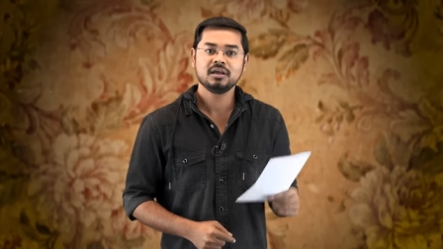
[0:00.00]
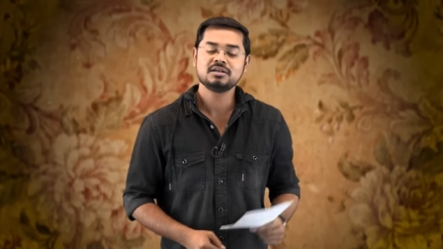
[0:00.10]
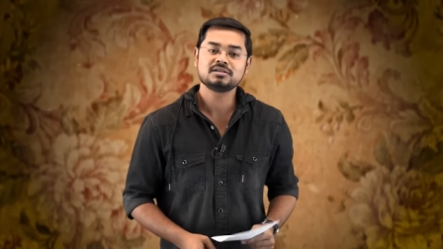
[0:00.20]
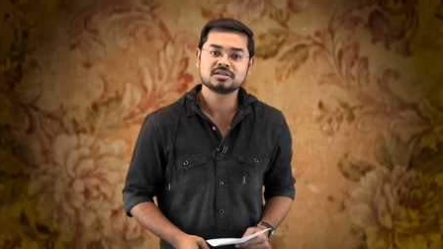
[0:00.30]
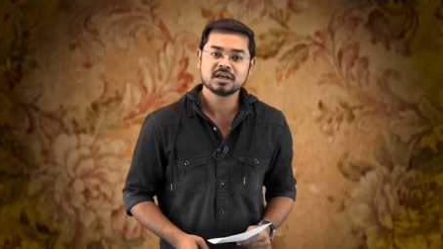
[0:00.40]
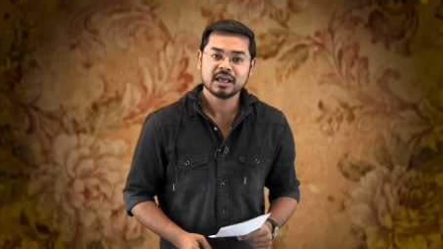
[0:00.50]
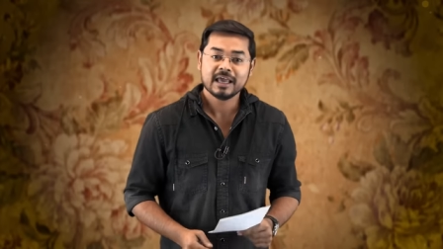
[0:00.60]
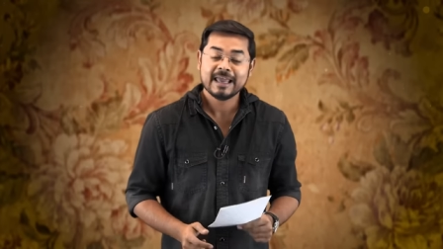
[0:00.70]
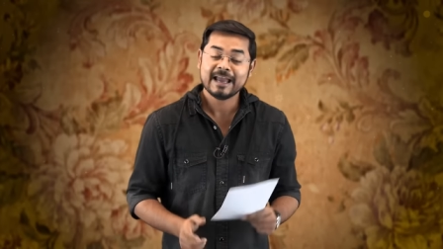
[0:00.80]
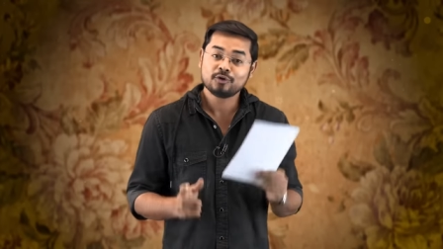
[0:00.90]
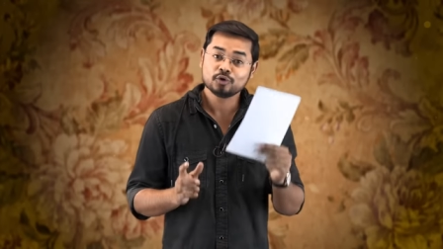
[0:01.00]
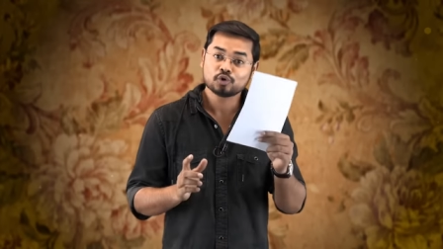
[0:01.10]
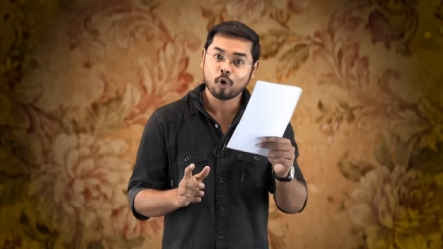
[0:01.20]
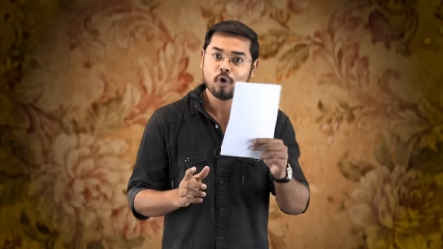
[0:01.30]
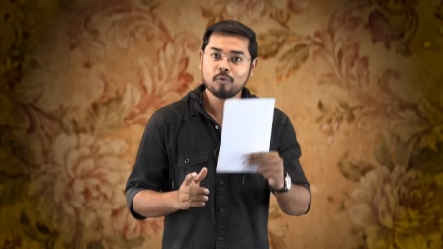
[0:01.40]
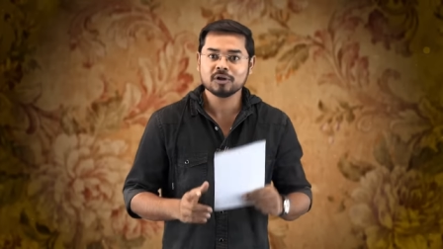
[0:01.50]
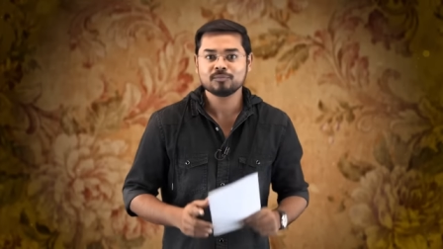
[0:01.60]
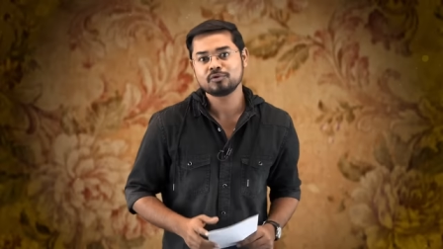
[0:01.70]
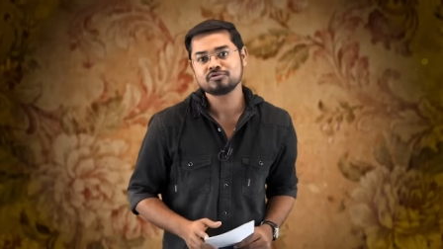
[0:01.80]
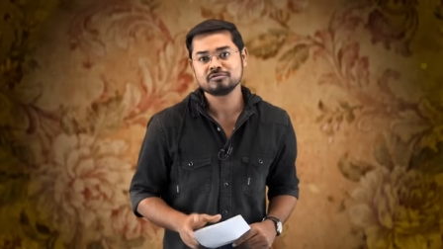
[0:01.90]
ইস একটু সহবত
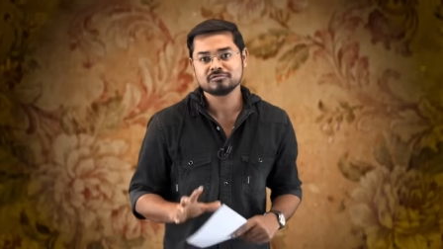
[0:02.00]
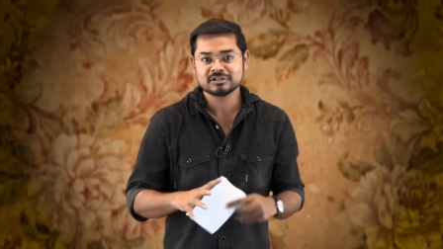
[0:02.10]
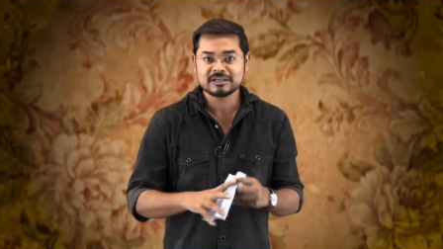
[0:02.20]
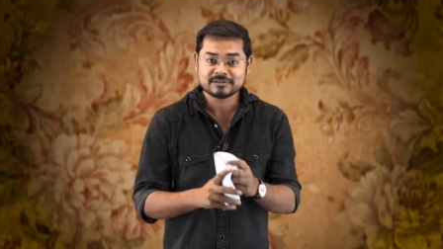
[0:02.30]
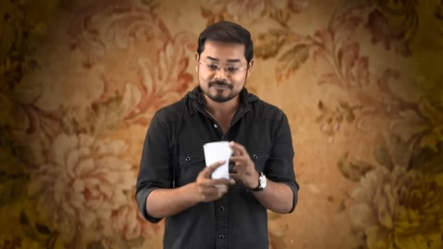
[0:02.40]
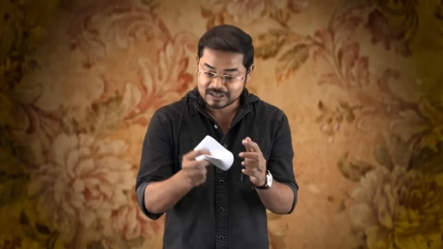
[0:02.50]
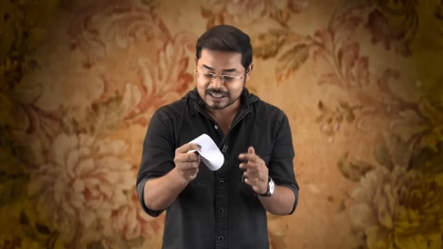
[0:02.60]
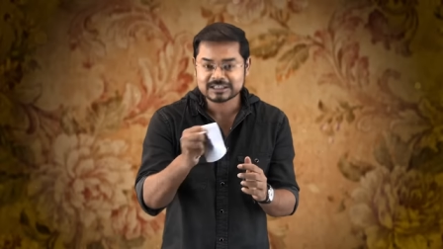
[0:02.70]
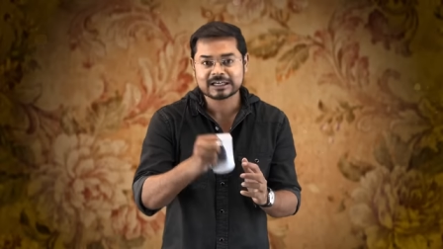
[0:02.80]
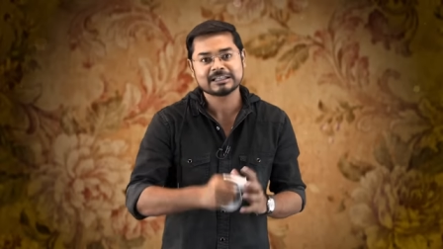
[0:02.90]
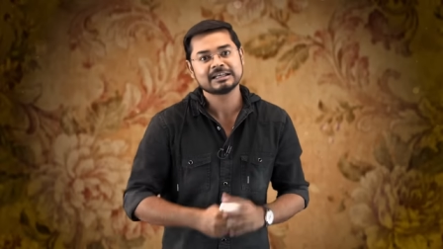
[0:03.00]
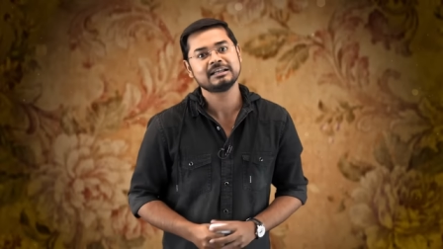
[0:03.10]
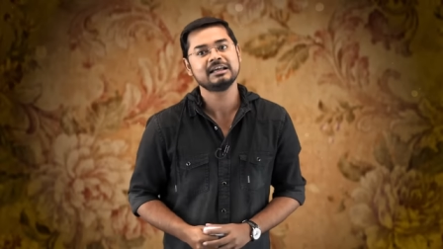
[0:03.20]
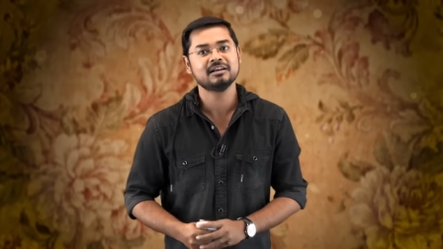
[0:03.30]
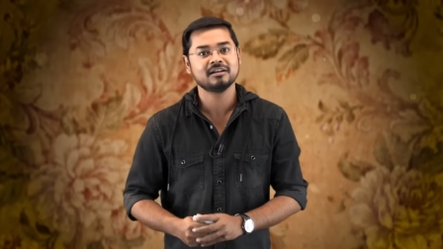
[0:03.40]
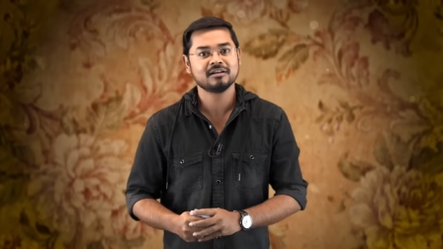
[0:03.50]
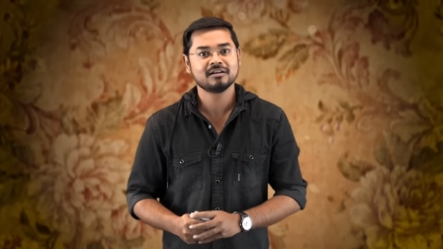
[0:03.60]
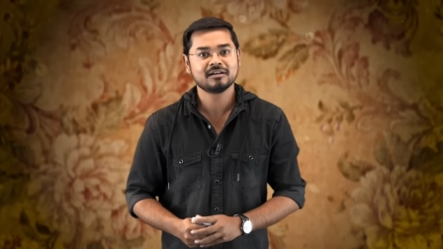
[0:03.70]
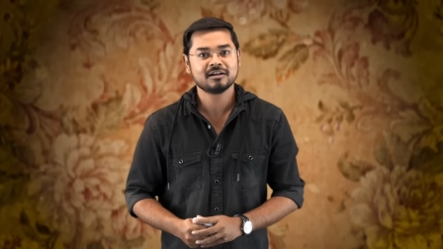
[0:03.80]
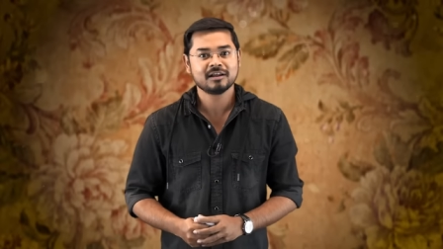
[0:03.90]
পর্যন্ত নেই মানে ভাষাটা দেখলেন
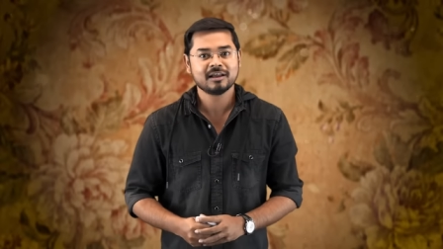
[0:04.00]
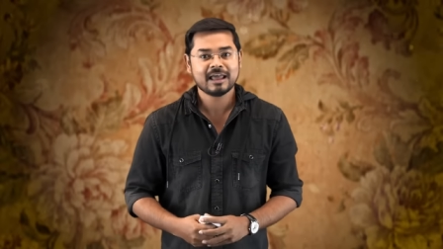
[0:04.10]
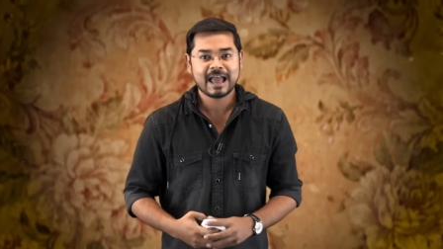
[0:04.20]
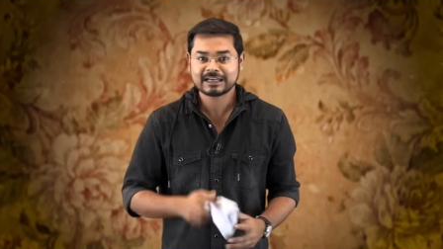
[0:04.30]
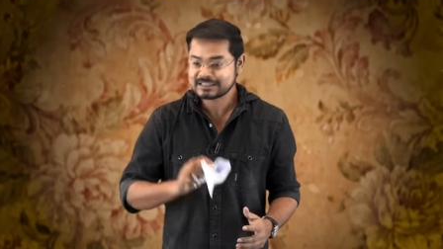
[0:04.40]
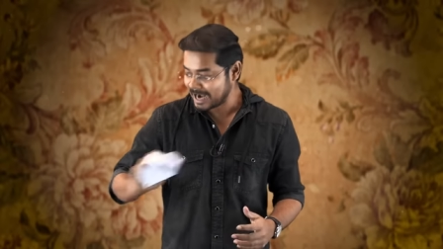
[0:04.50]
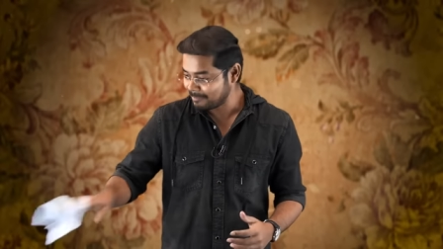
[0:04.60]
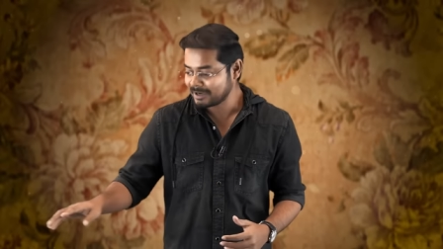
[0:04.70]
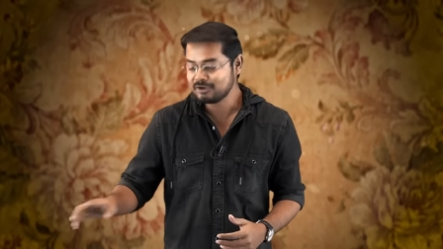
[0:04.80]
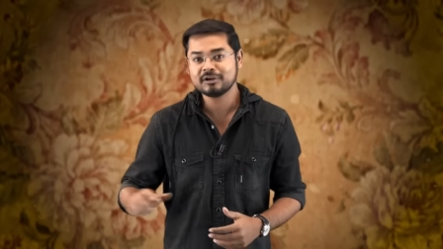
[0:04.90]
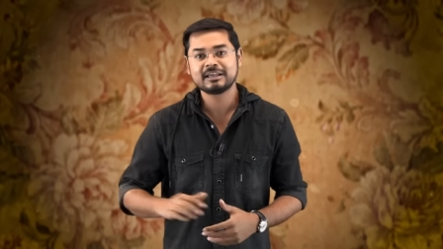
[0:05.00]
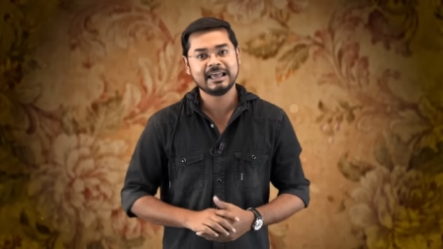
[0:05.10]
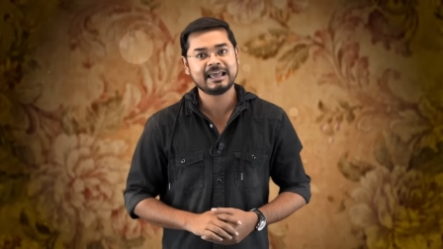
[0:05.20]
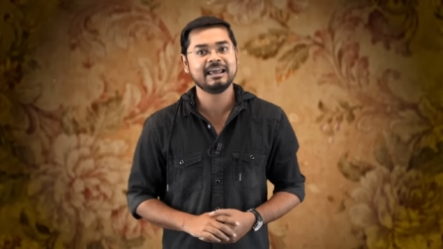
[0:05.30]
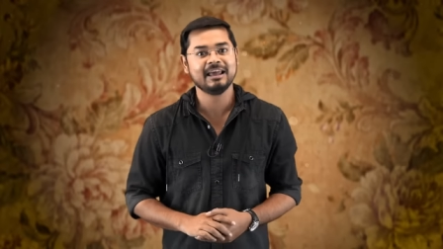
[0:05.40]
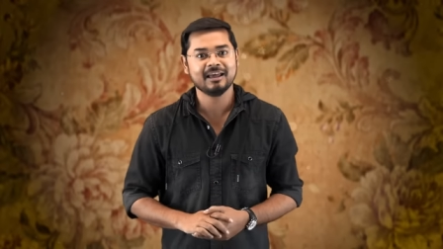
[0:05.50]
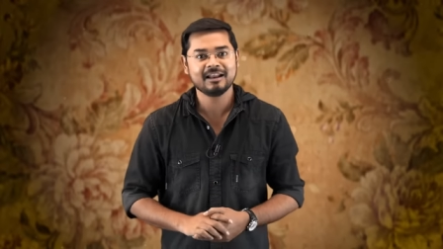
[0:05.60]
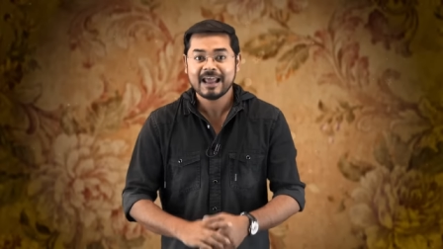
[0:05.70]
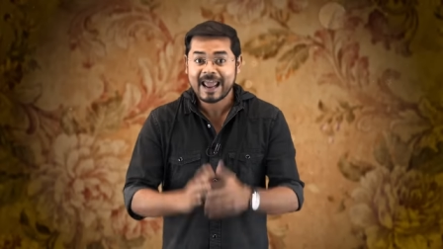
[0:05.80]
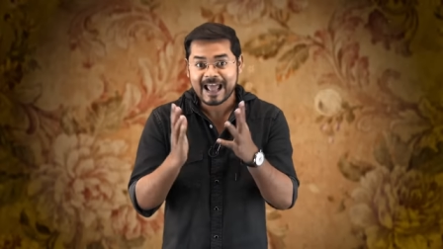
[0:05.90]
একটা সামান্য কেকের
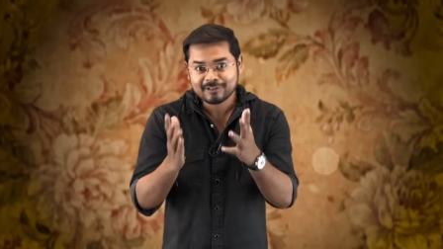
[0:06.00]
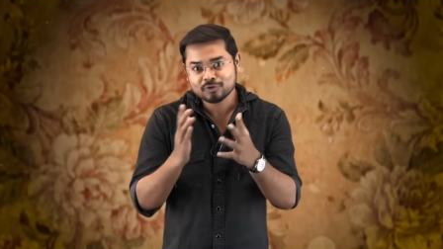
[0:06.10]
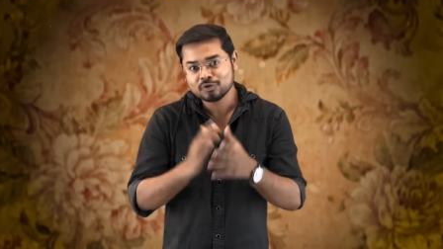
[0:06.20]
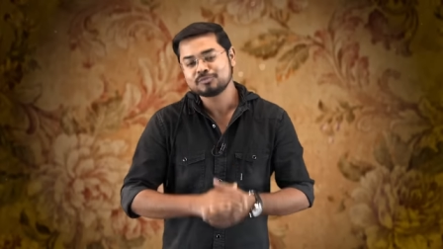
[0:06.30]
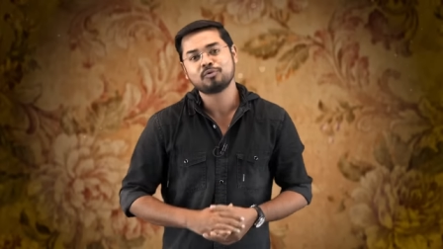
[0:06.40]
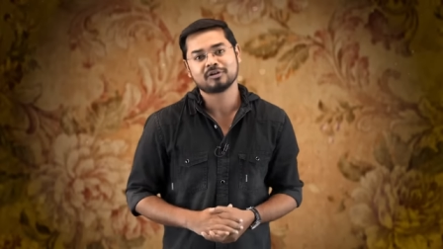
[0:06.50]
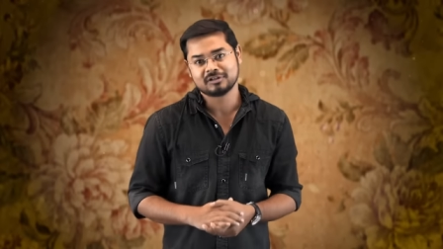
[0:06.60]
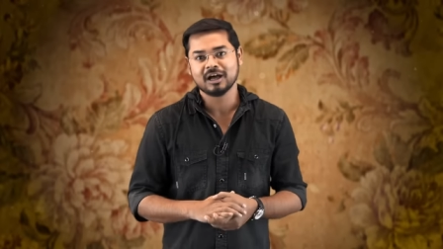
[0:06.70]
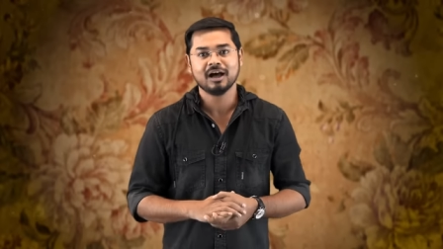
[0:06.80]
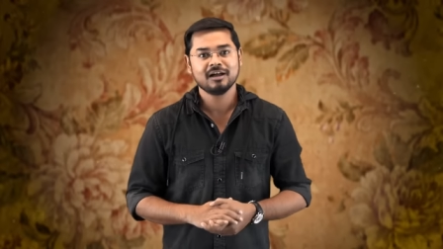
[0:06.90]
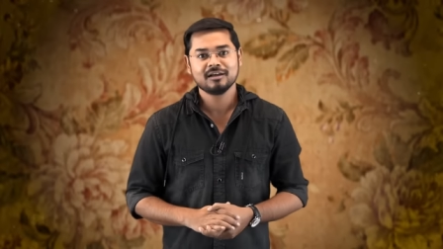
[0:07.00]
এত স্পর্ধা